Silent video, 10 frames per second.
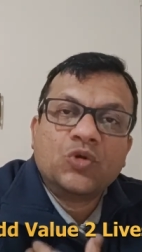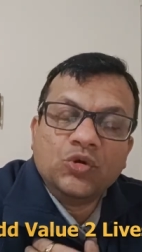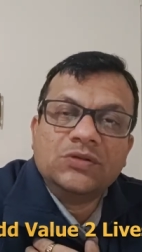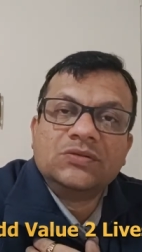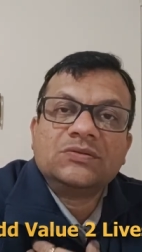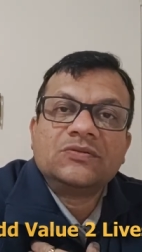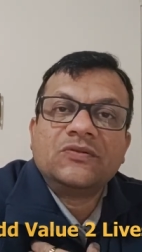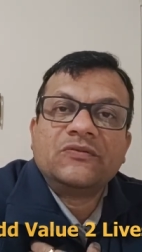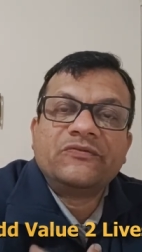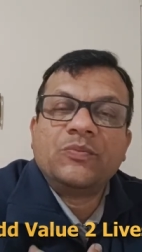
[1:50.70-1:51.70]
खुद
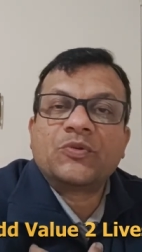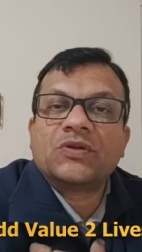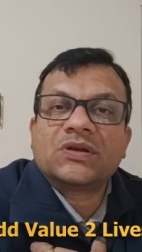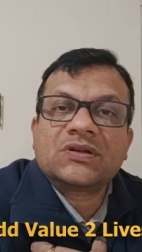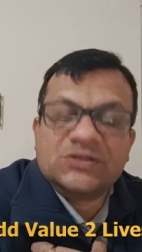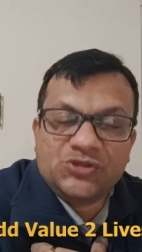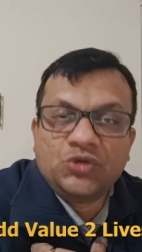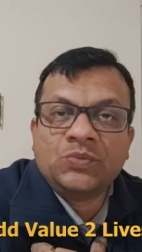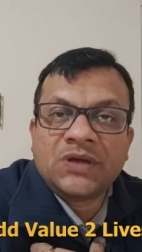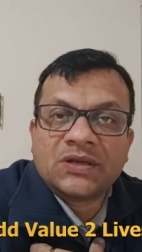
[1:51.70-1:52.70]
वो प्रोडक्ट
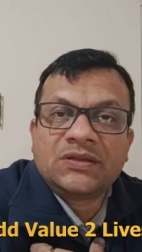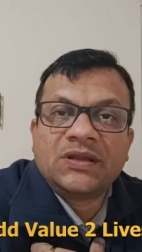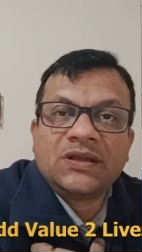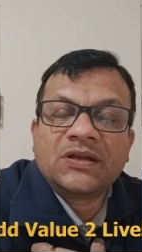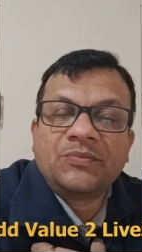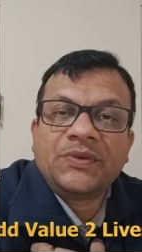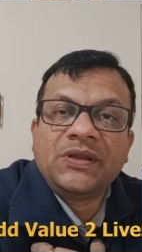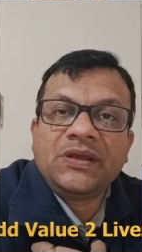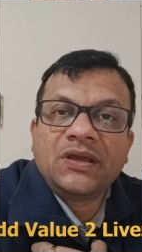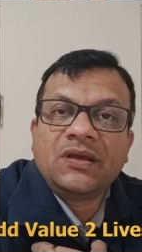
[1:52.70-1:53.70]
कंज्यूम करते हैं
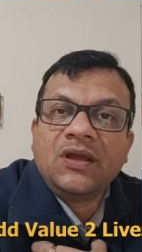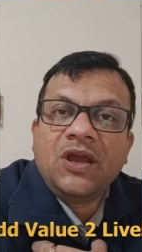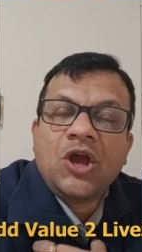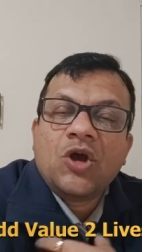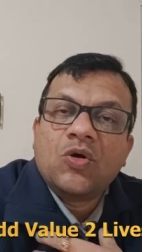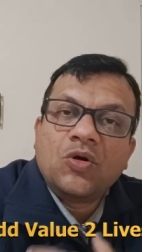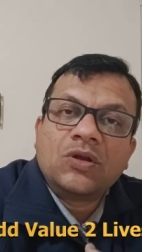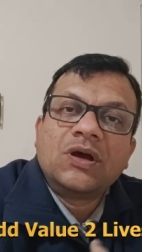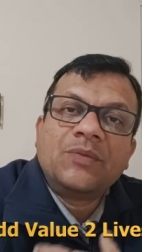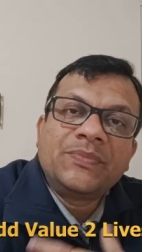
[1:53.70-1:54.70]
कंपनी के
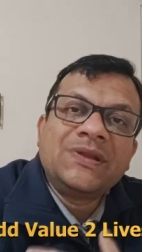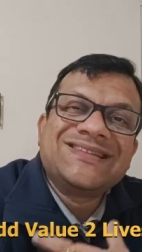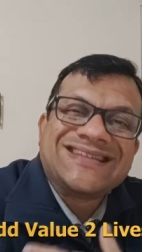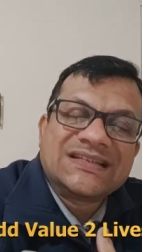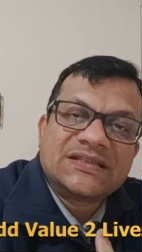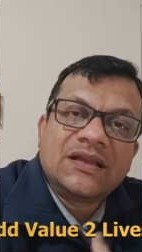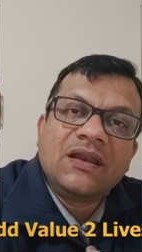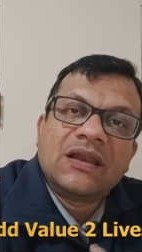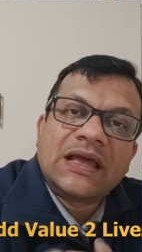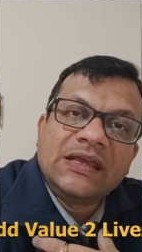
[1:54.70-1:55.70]
और अपने
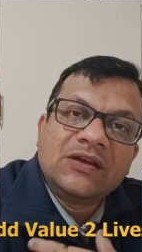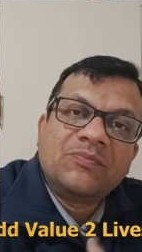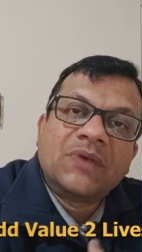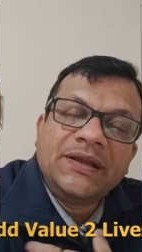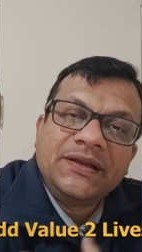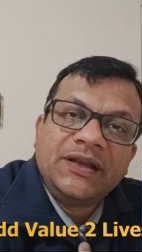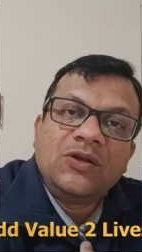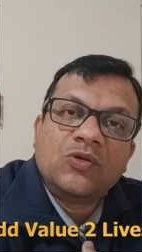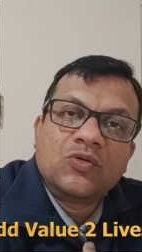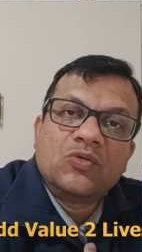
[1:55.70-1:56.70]
जैसे लाइक
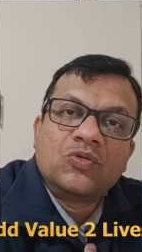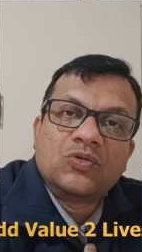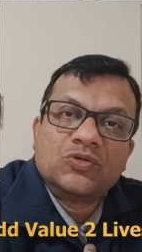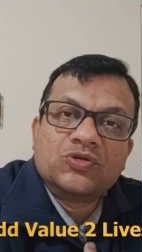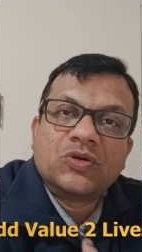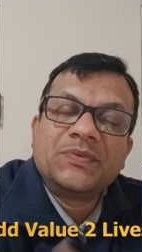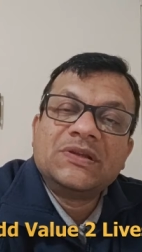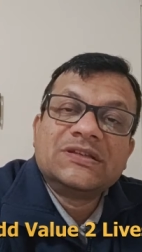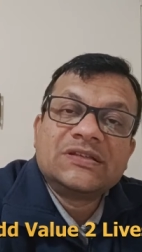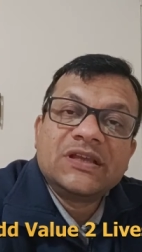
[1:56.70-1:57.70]
माइंडेड लोगों को जो
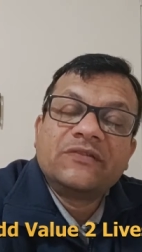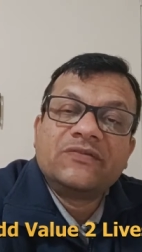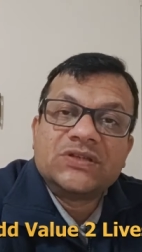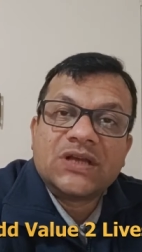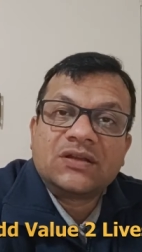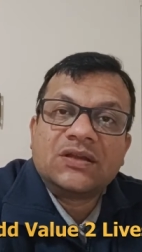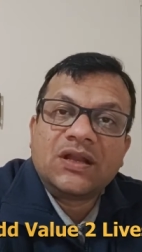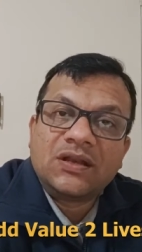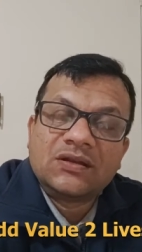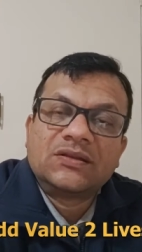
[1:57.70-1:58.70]
अपने जैसी एक
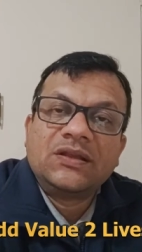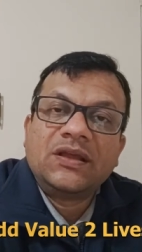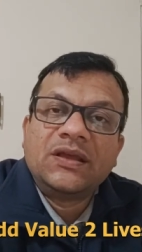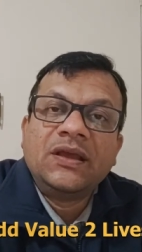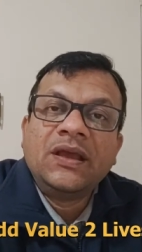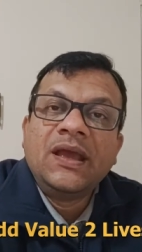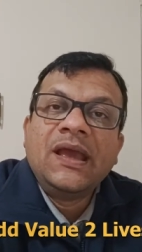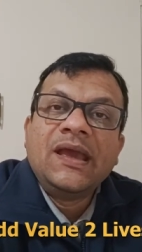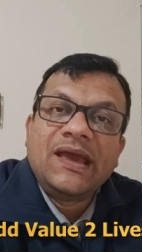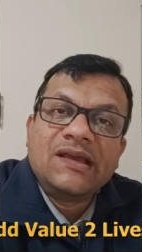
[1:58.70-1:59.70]
विचारधारा रखते हैं
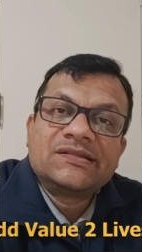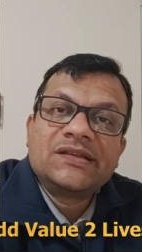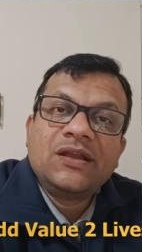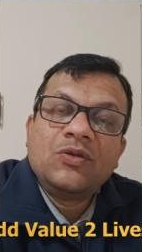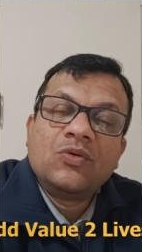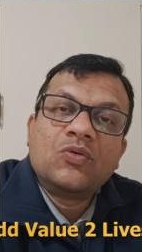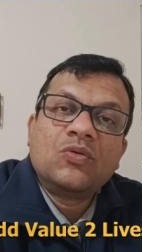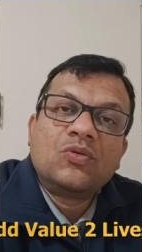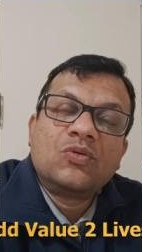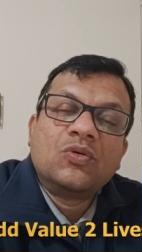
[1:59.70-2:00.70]
ऐसे
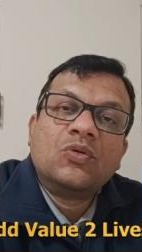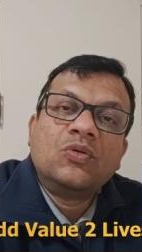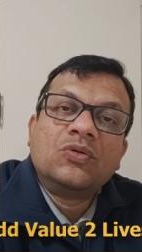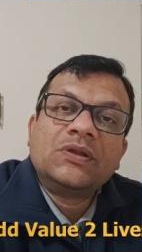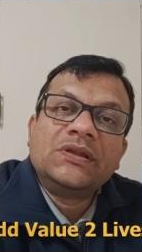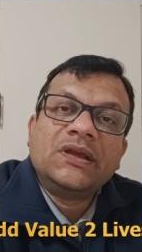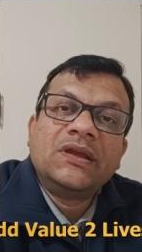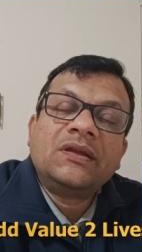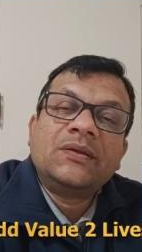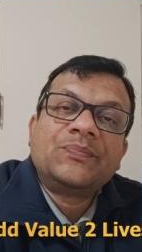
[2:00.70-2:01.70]
लोगों को
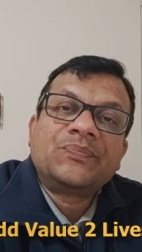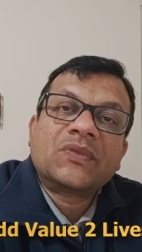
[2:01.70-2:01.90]
ये